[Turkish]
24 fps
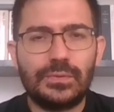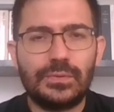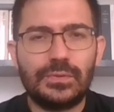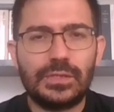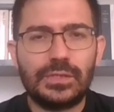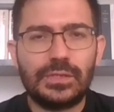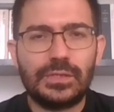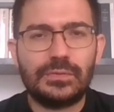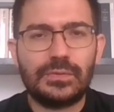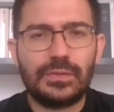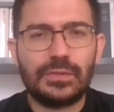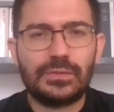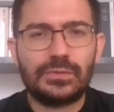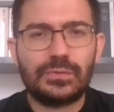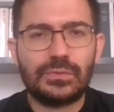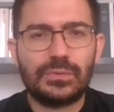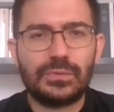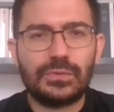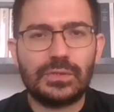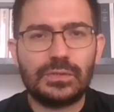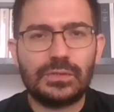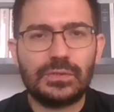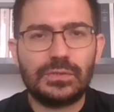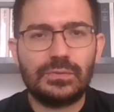öncesi ve
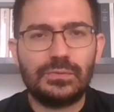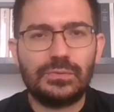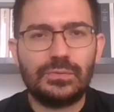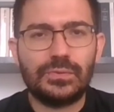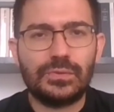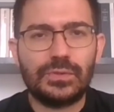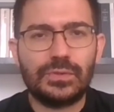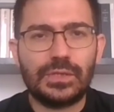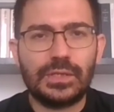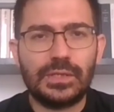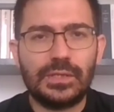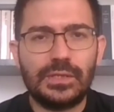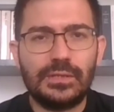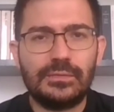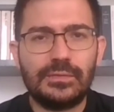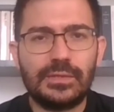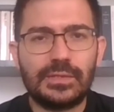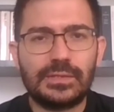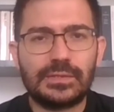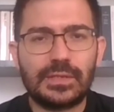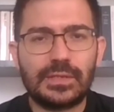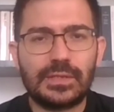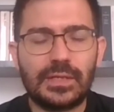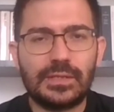sonrası Türkiye'de
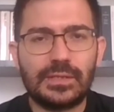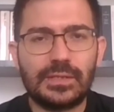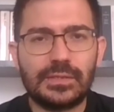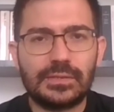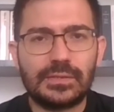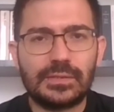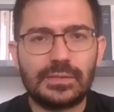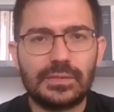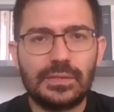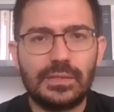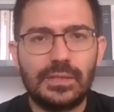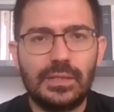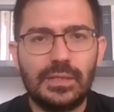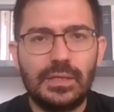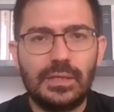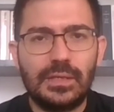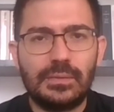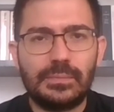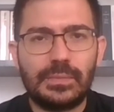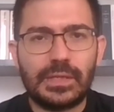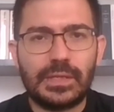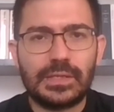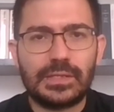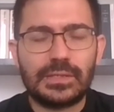vesayet
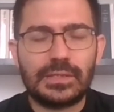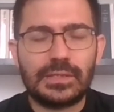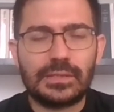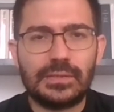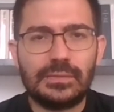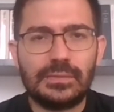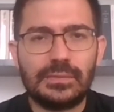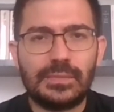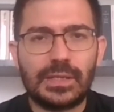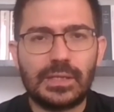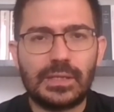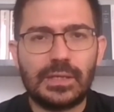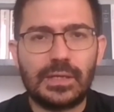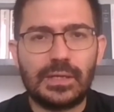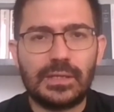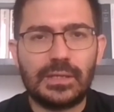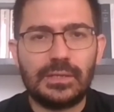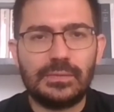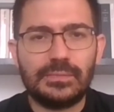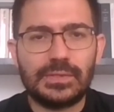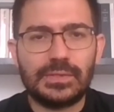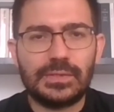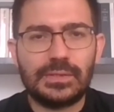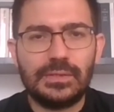başlıklı
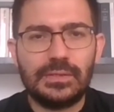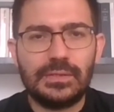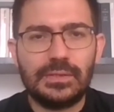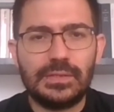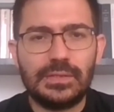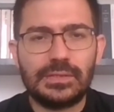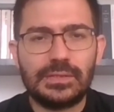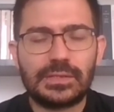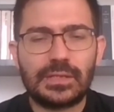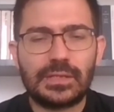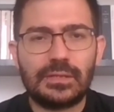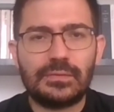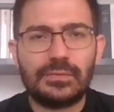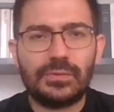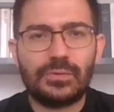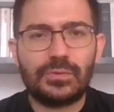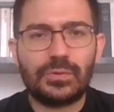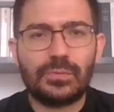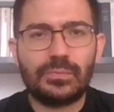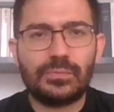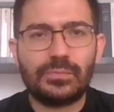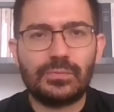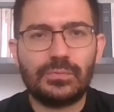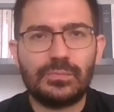makalemizi İnsan ve
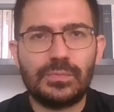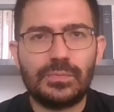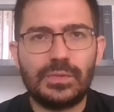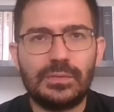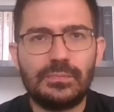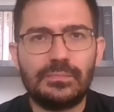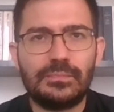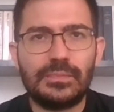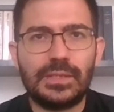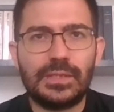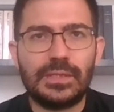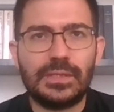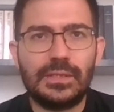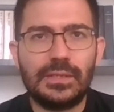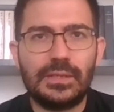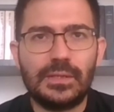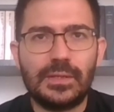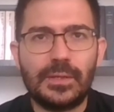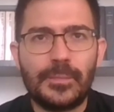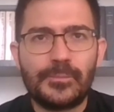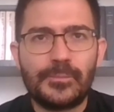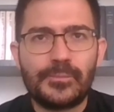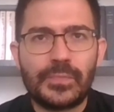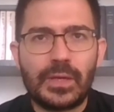Toplum Bilimleri
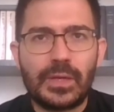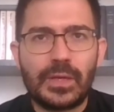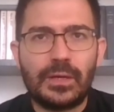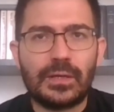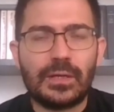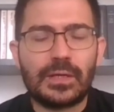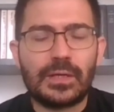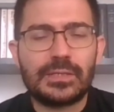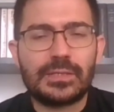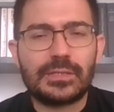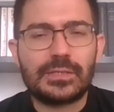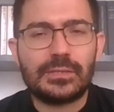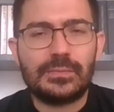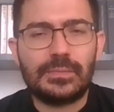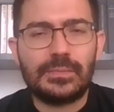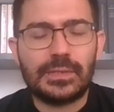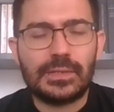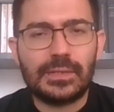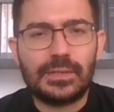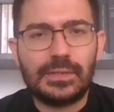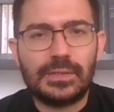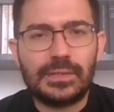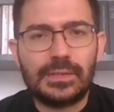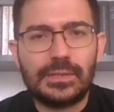
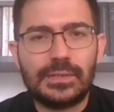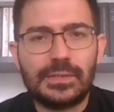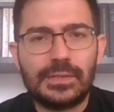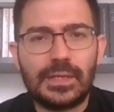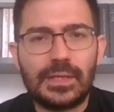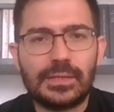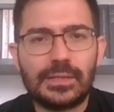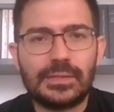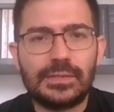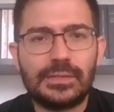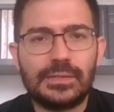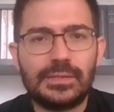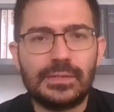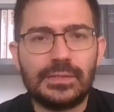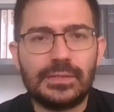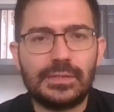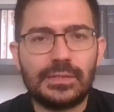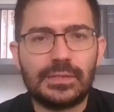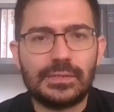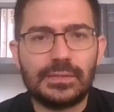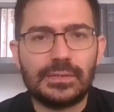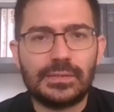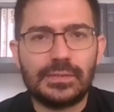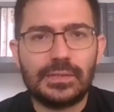Araştırmaları dergisi
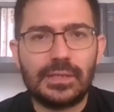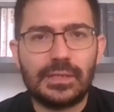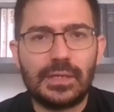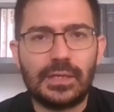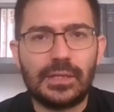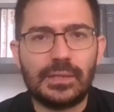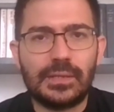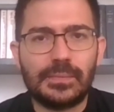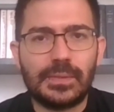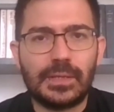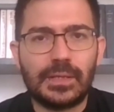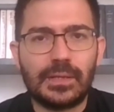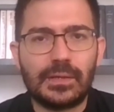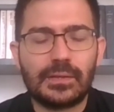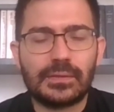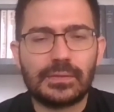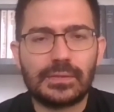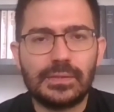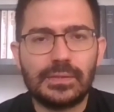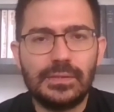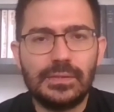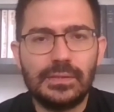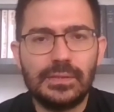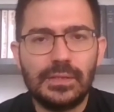için kaleme
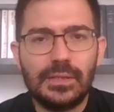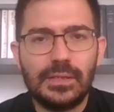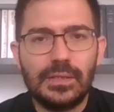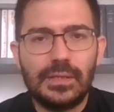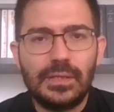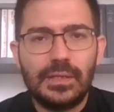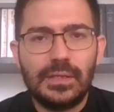aldık.